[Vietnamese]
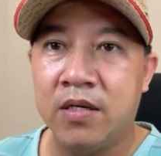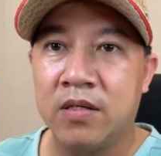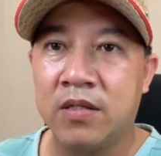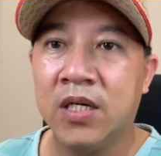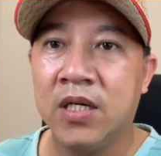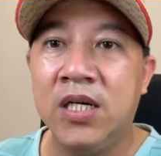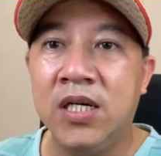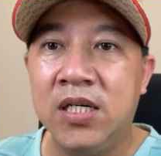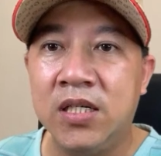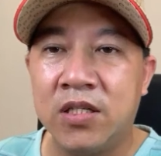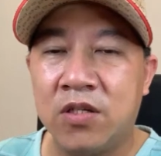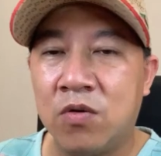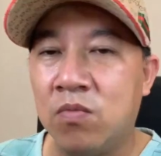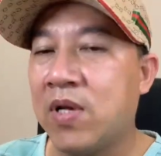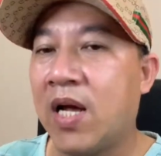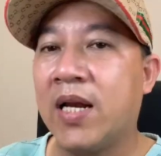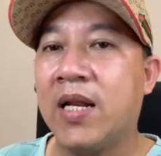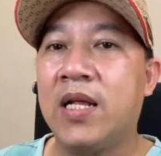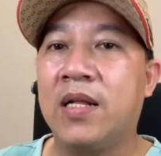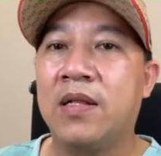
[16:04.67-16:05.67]
Đường của
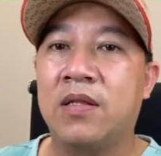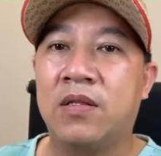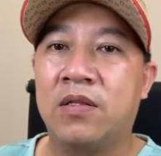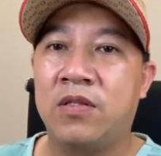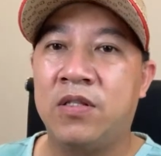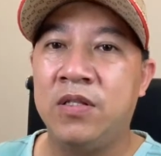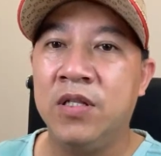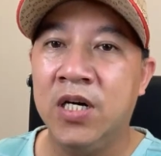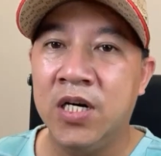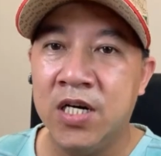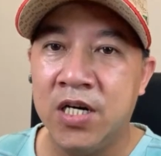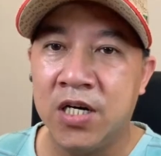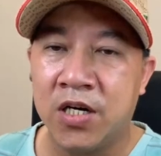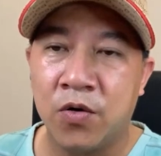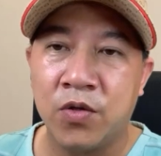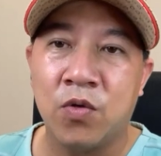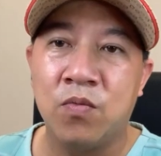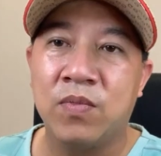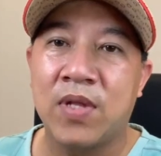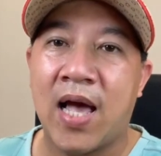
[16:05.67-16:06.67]

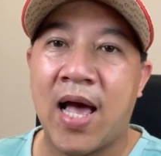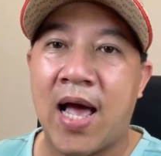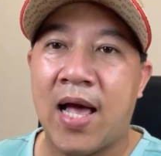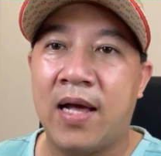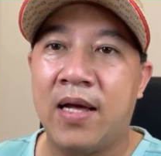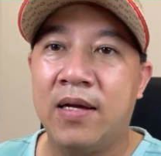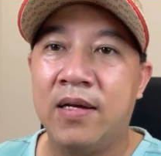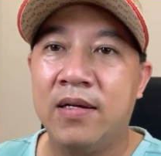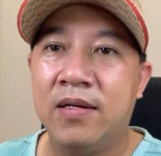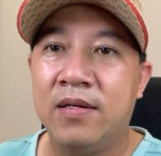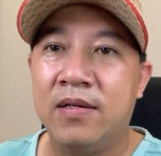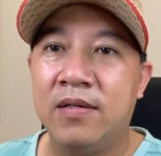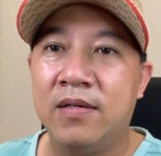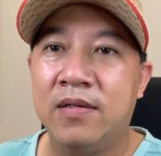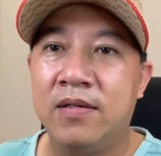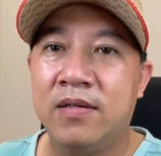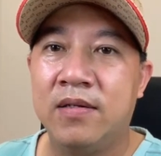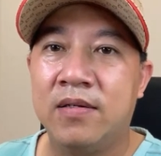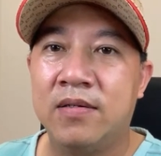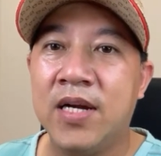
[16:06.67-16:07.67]
chúng ta
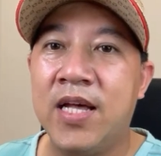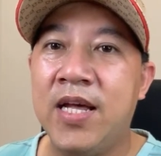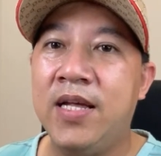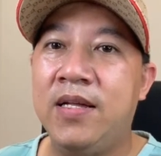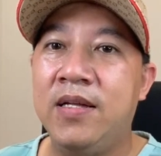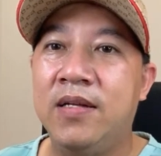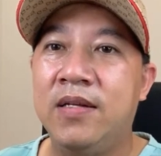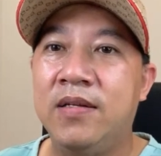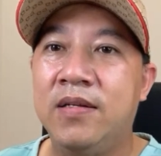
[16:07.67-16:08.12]
đi